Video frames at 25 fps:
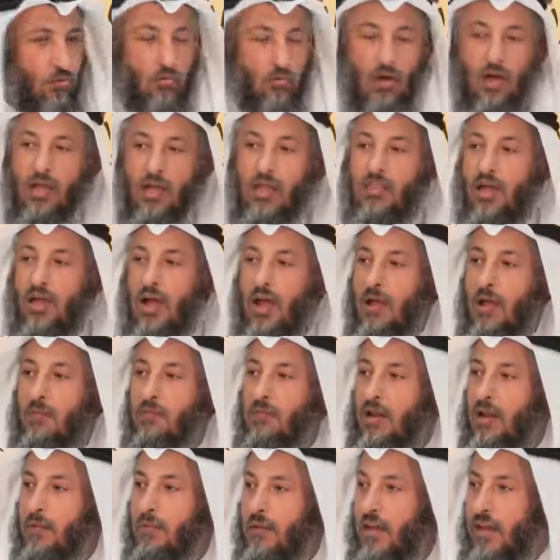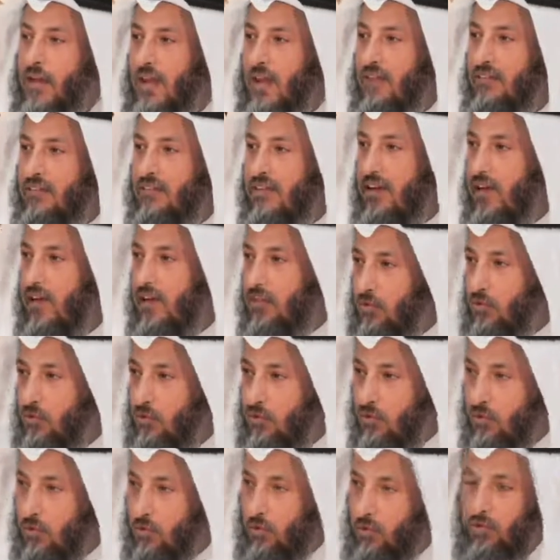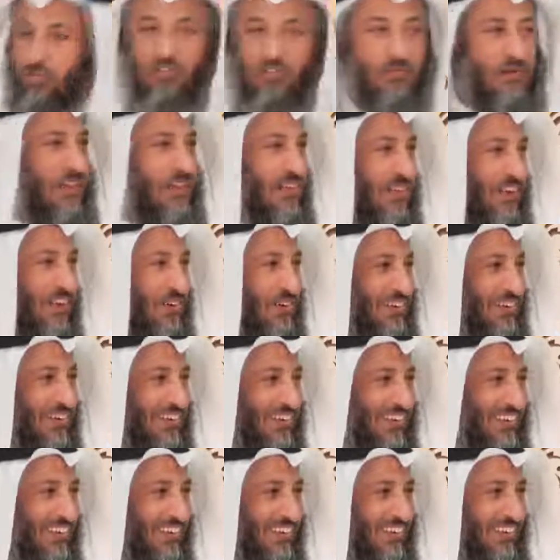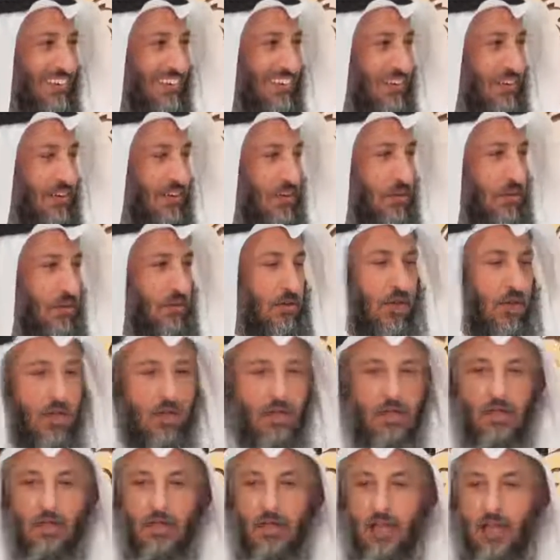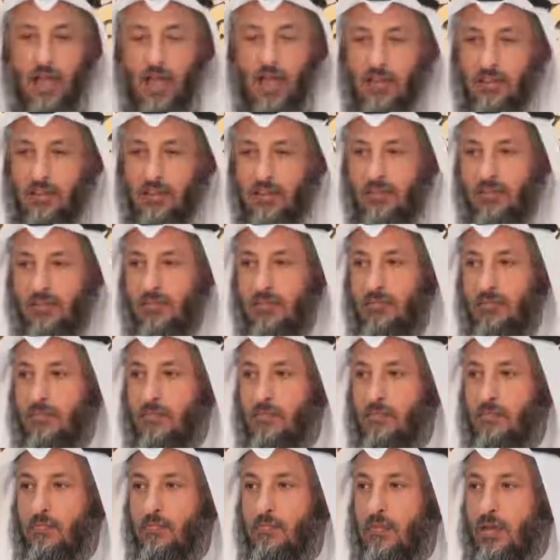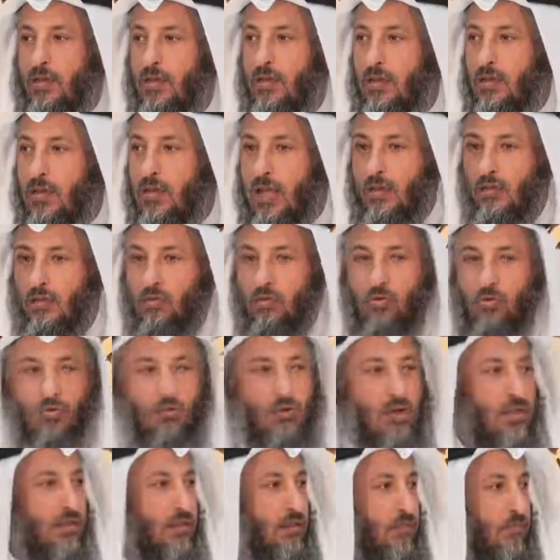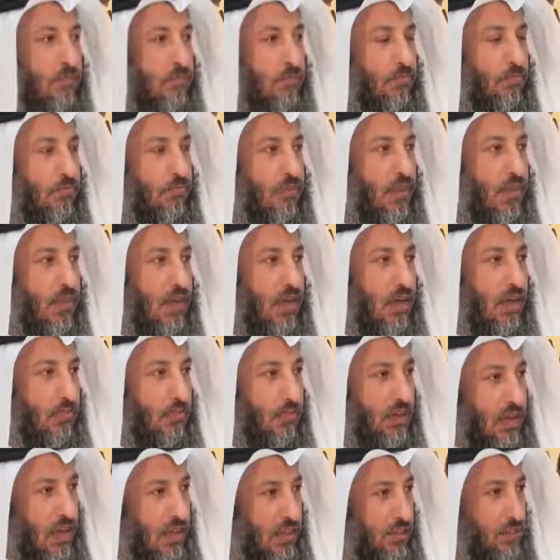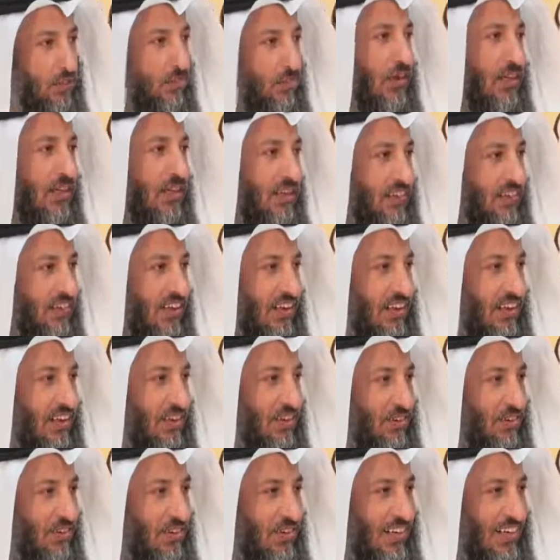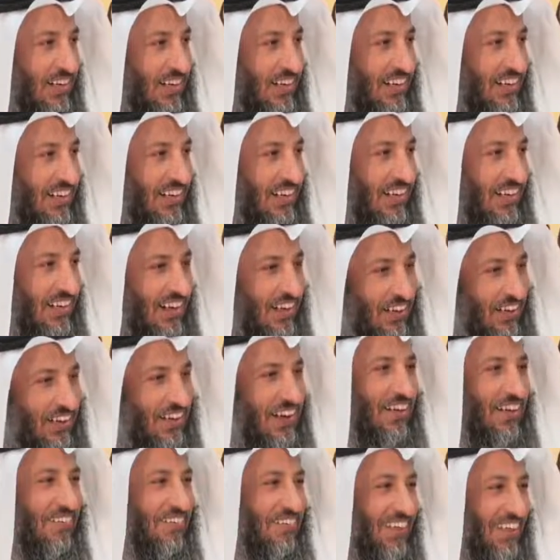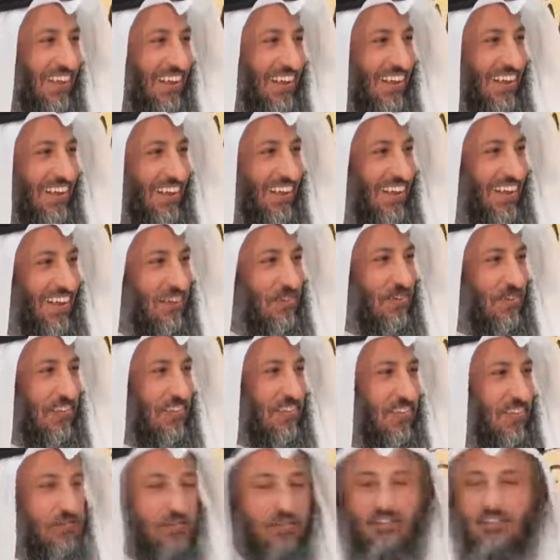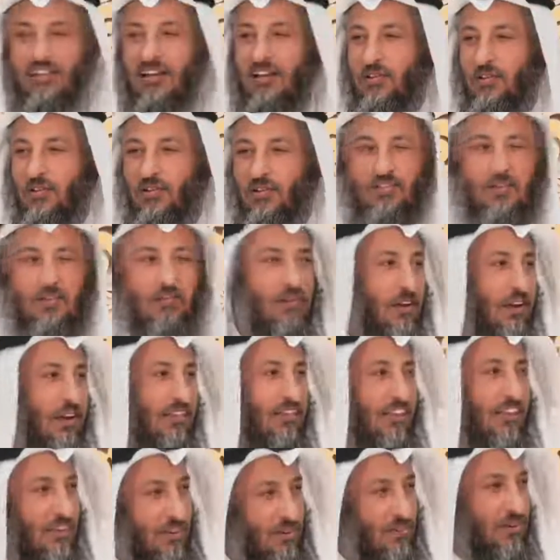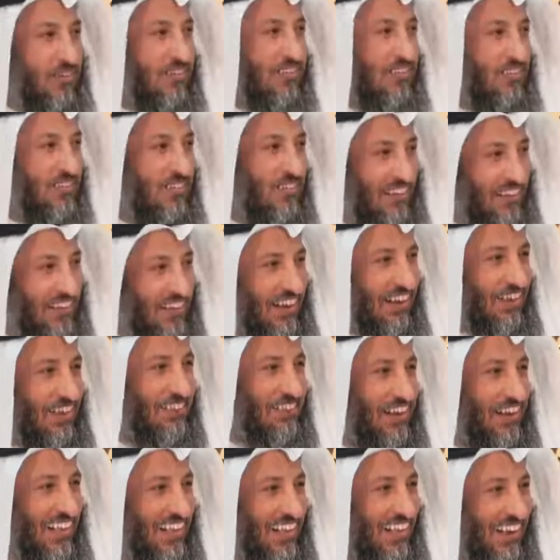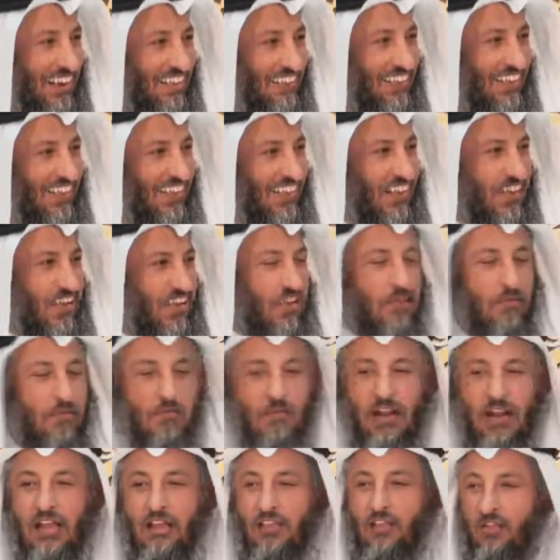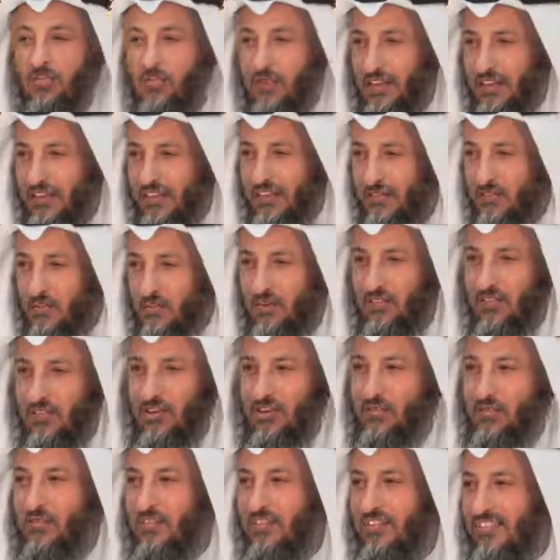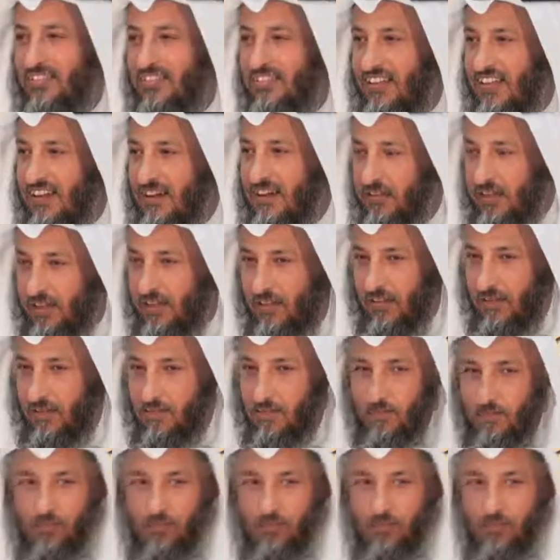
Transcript: وإذا عمل من الحسنات حسبت له يعني أنت من أن تولد أو من أن تميز خلينا نقول لأنها خلاف قبل التمييز هل يحسب ولا خلينا من التمييز عشان نأخذ من الخلاف من أن تميز من يصير عمرك ست سنوات